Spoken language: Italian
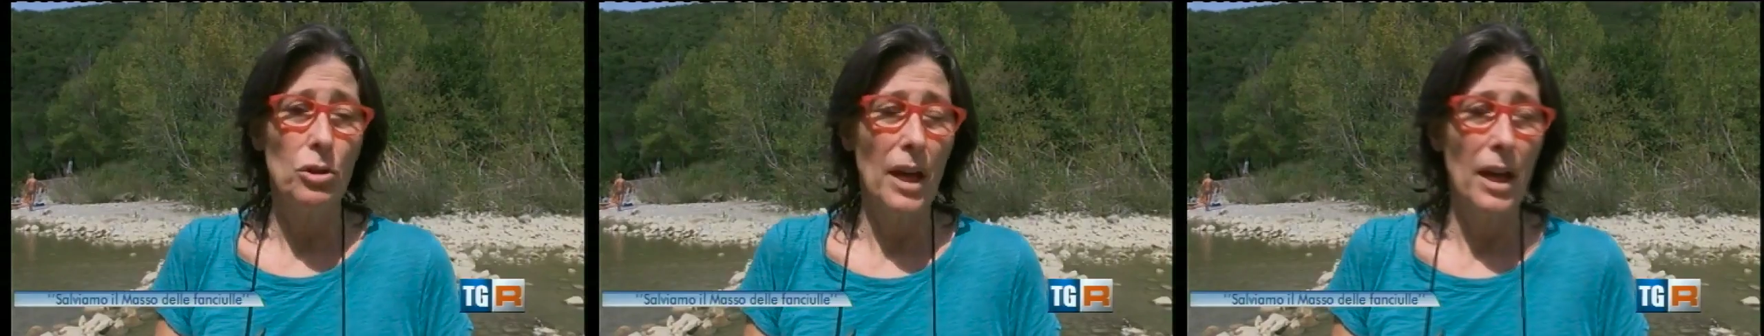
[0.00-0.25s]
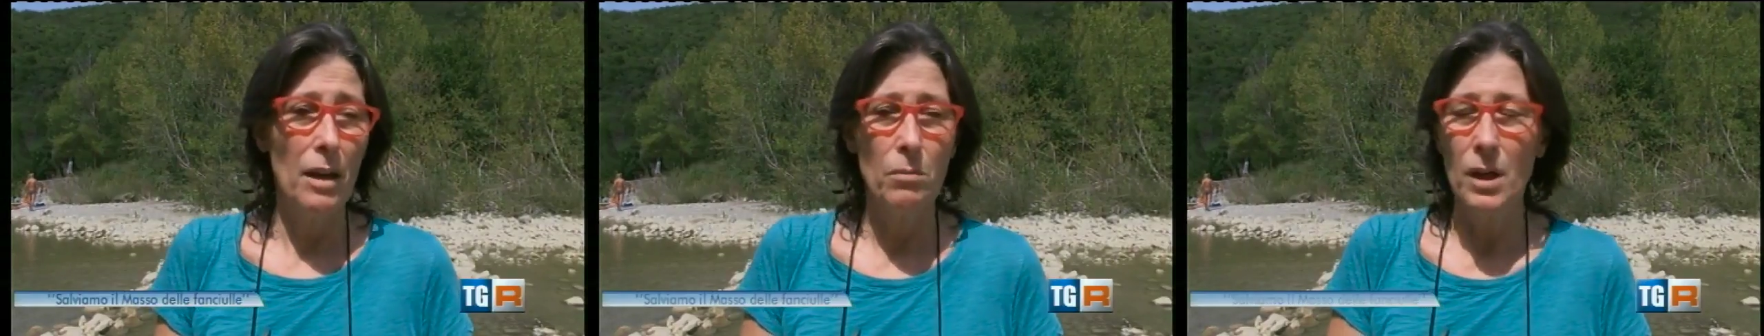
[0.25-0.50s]

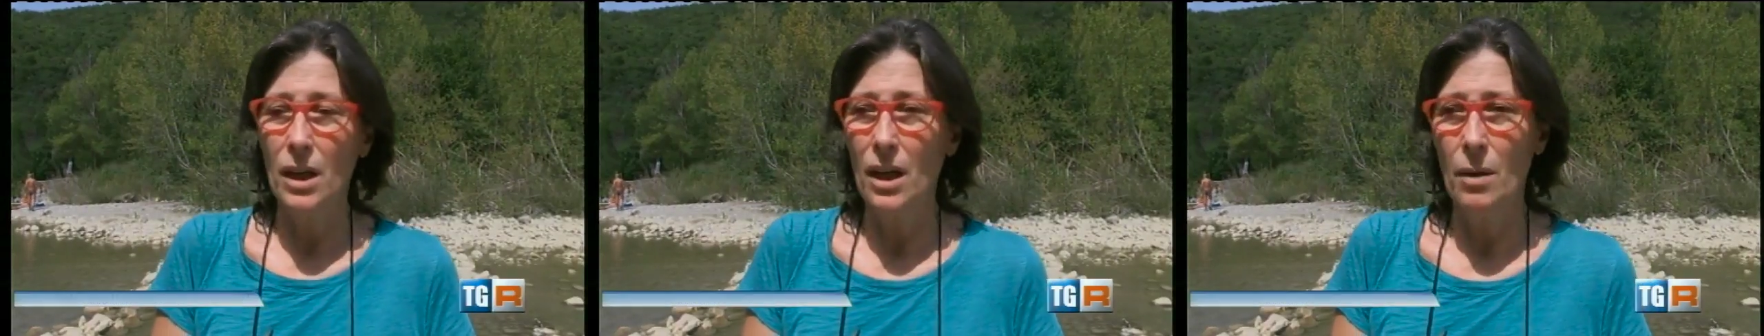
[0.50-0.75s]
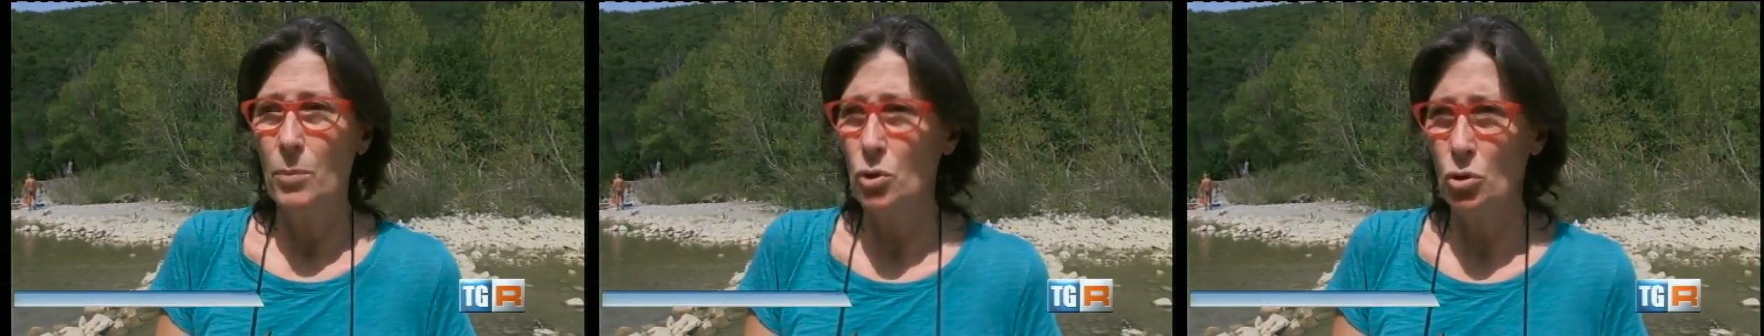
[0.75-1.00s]

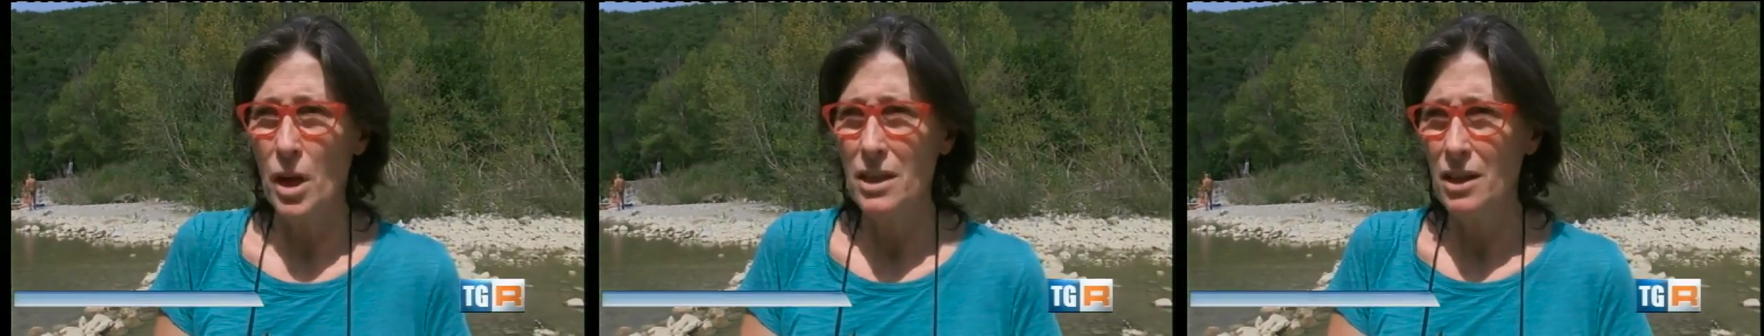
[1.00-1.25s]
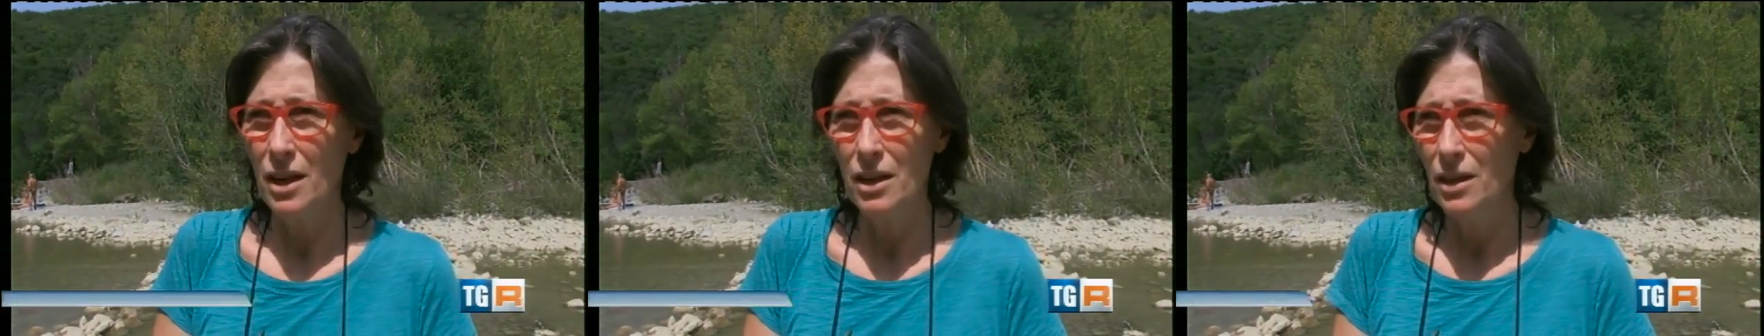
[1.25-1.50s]
geotermiche possono
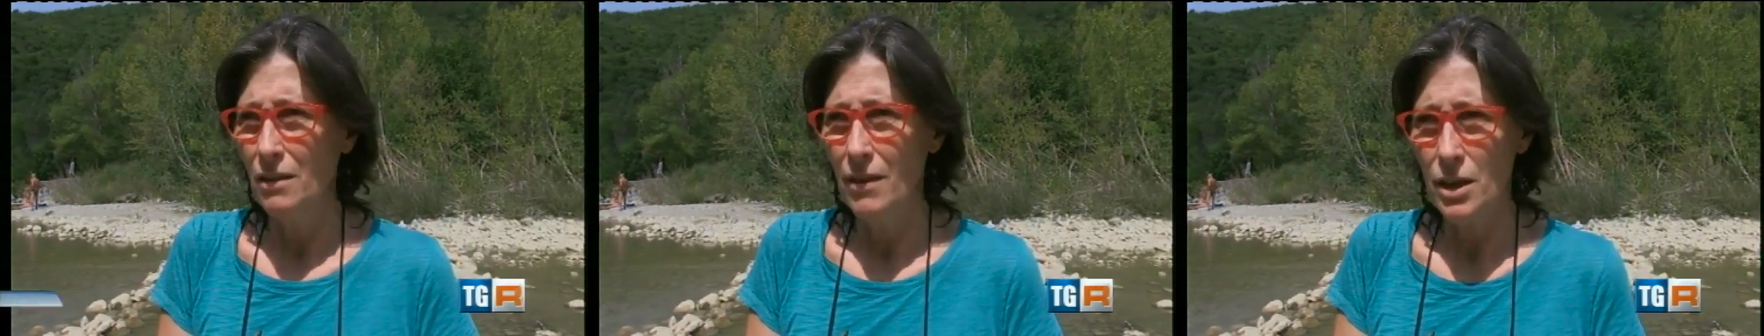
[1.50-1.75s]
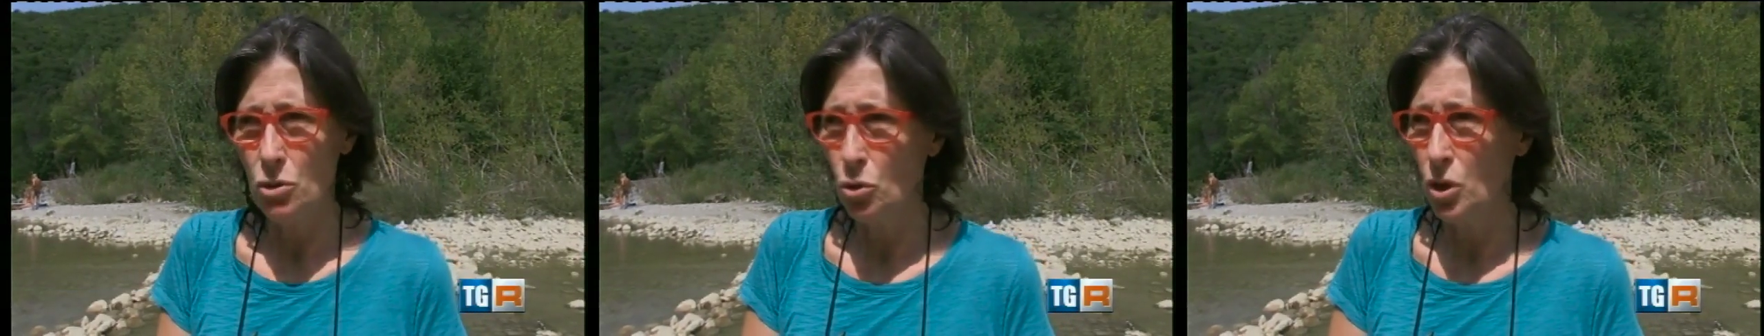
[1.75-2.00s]
essere di
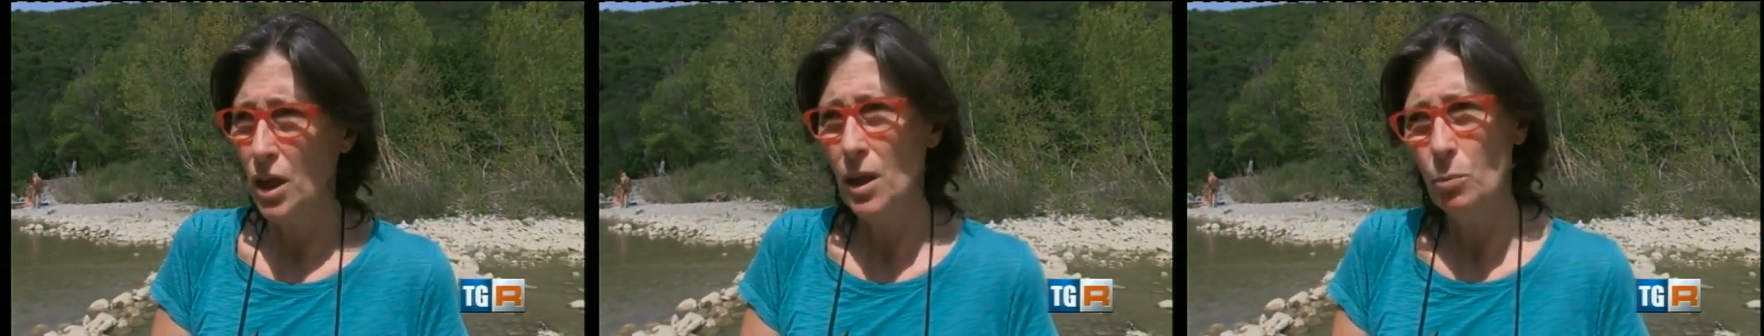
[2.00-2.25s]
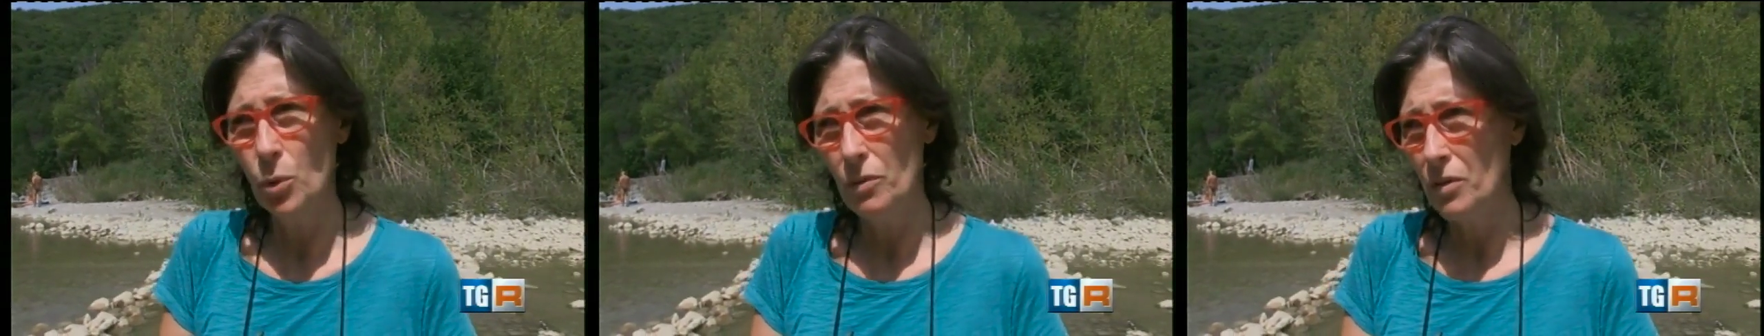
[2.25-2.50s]
diverso
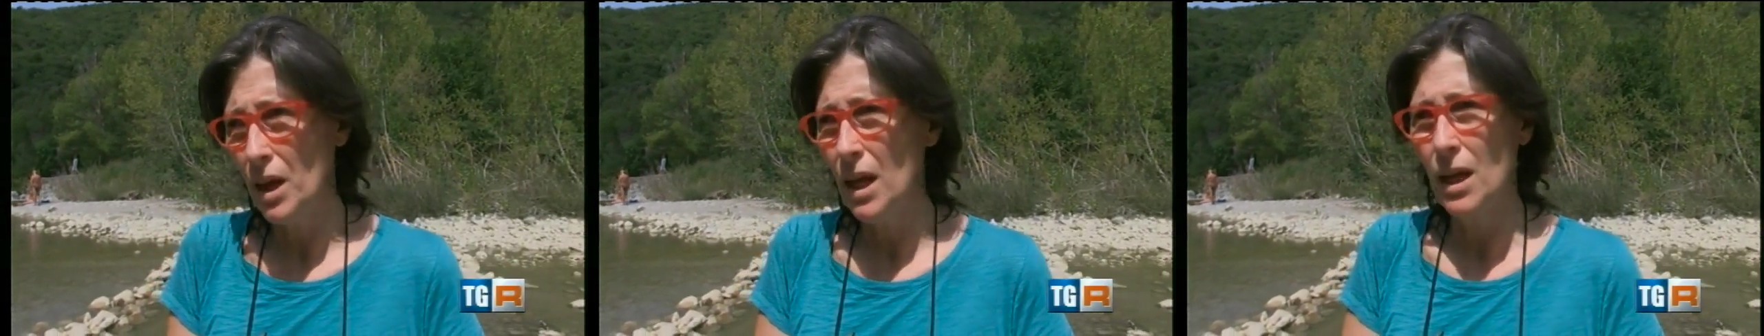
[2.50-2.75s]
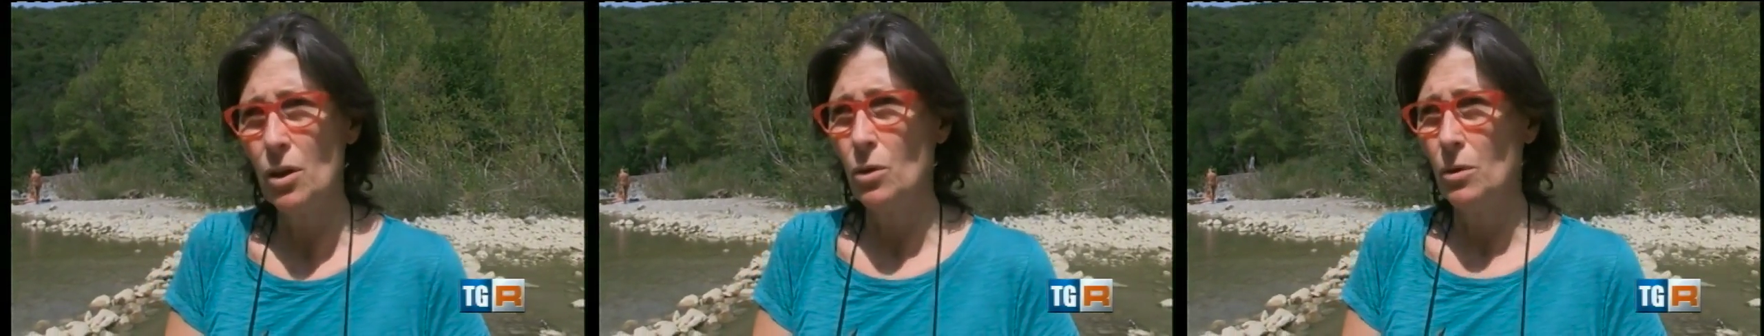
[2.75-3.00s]
tipo, è
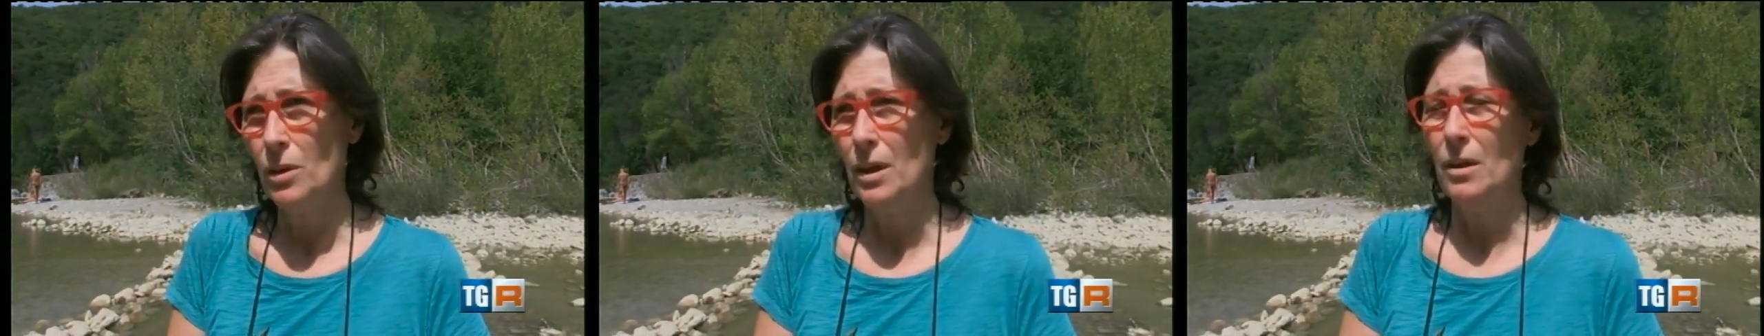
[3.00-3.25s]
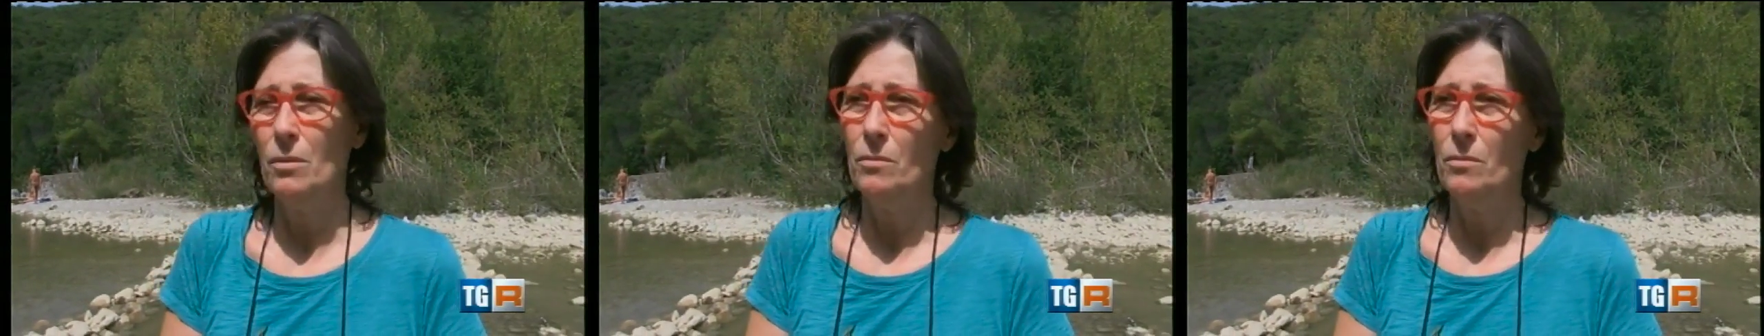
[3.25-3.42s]
vero,